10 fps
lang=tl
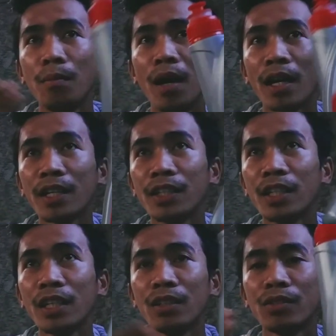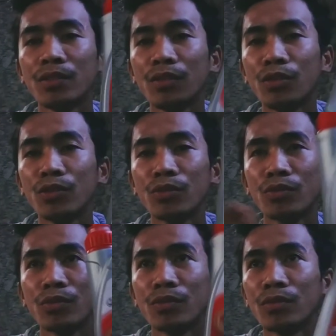makina niya o nung
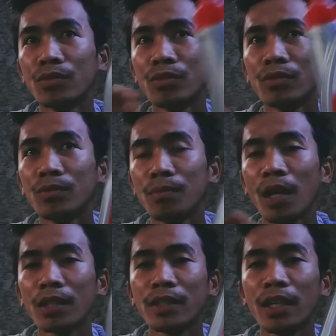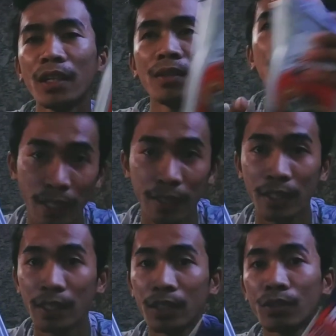black na
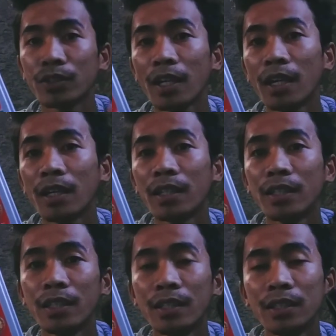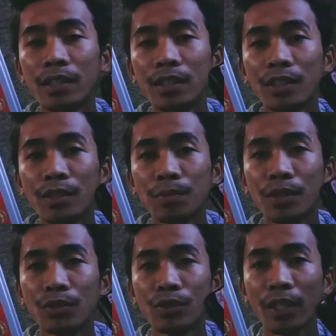kesa dito sa speed
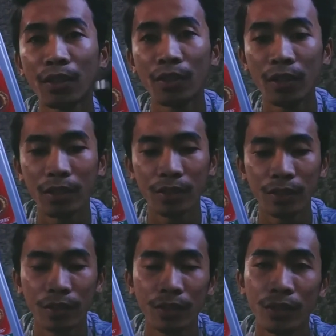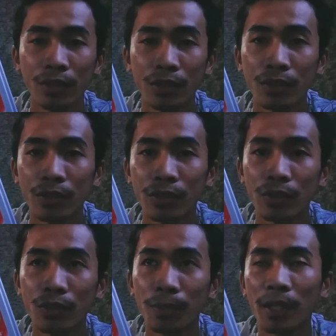tuner right
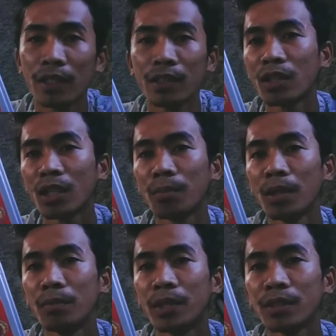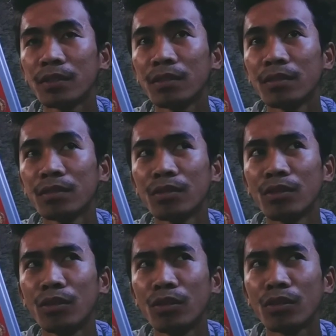so parang magka-vibrate
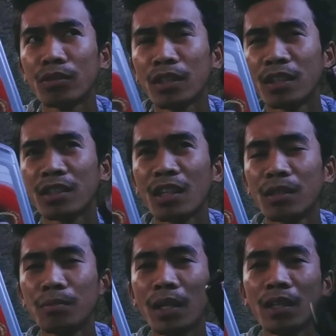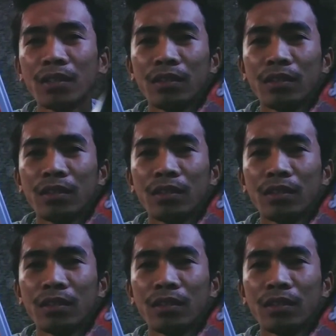so nadagdagan ba